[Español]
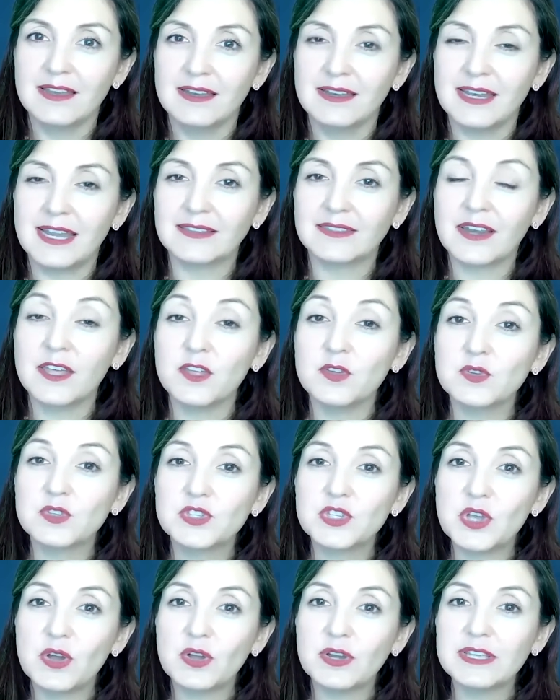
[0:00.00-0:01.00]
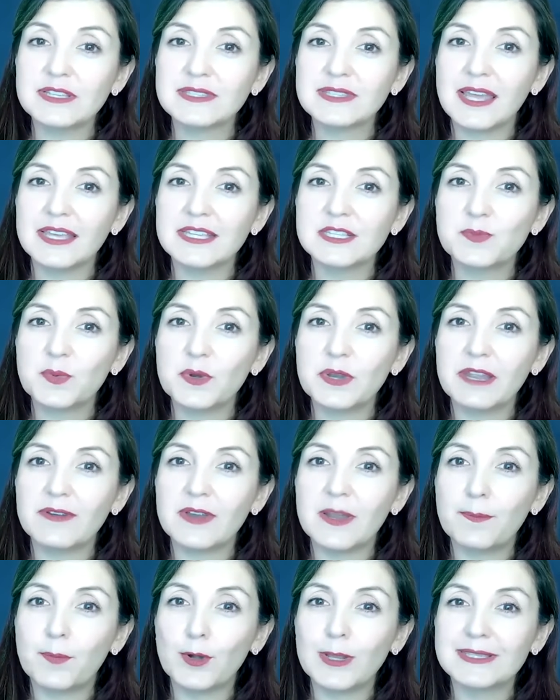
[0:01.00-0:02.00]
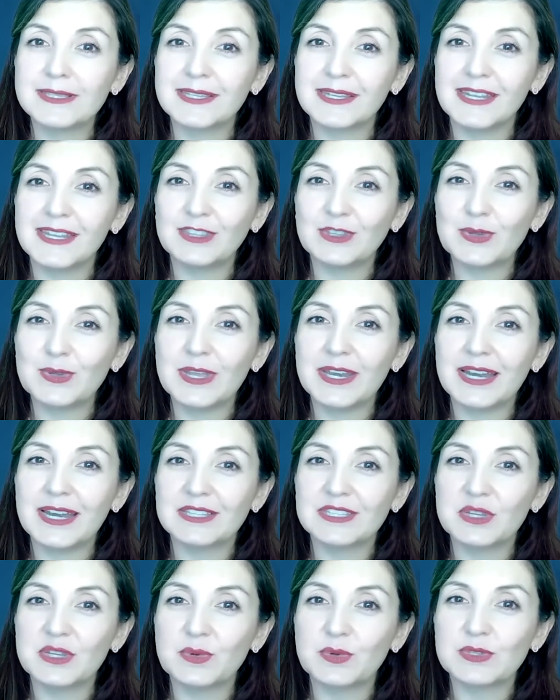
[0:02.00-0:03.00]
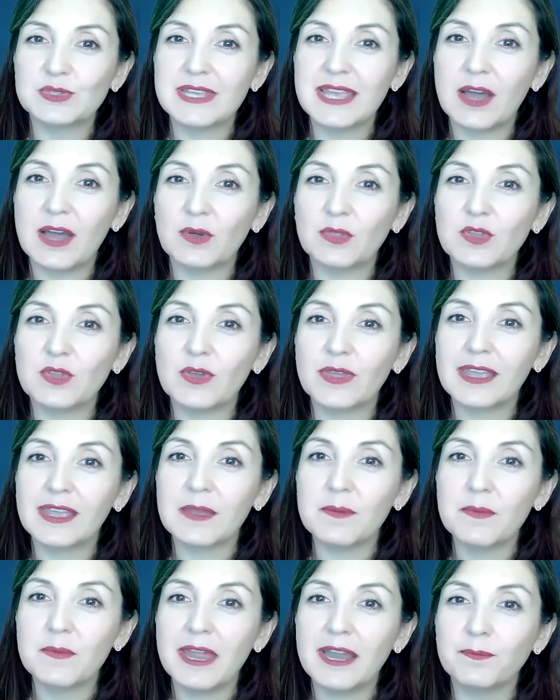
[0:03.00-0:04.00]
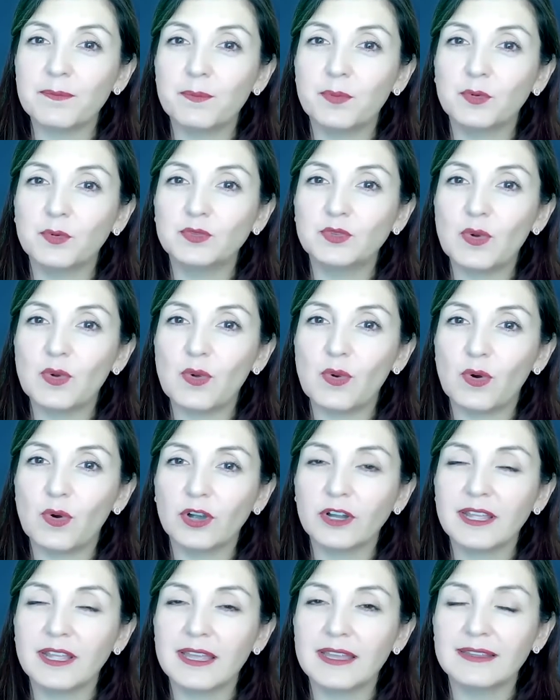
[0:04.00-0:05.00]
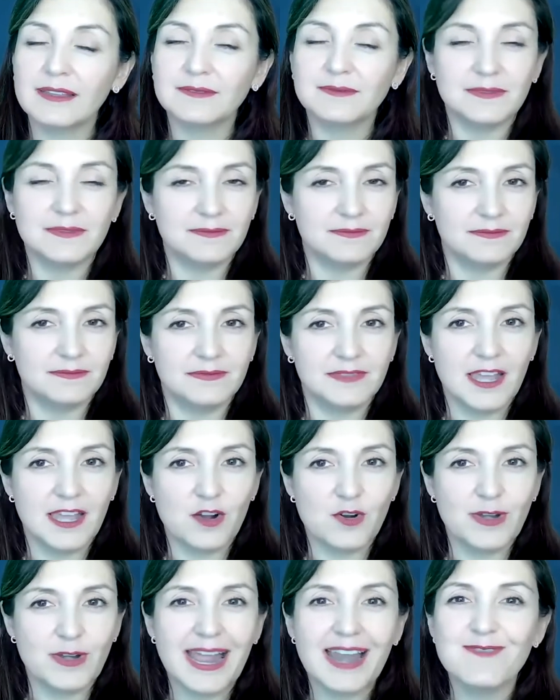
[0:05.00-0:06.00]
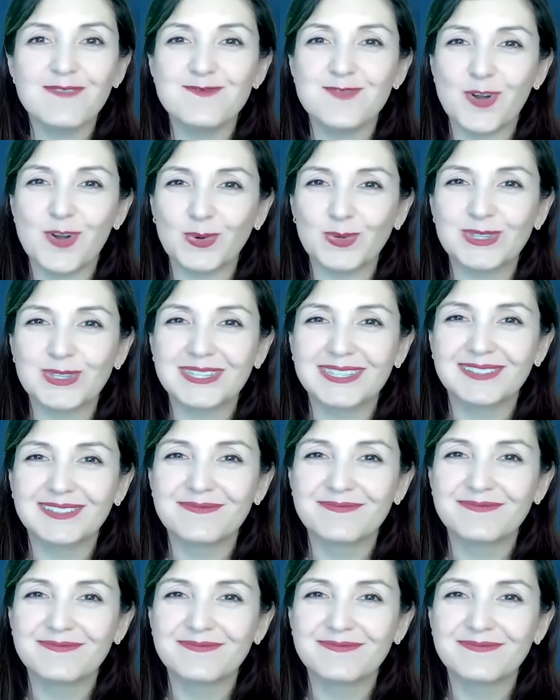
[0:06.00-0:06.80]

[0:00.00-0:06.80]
La traducción está disponible por escrito y en archivos de audio de khmer.org, diagonal vote.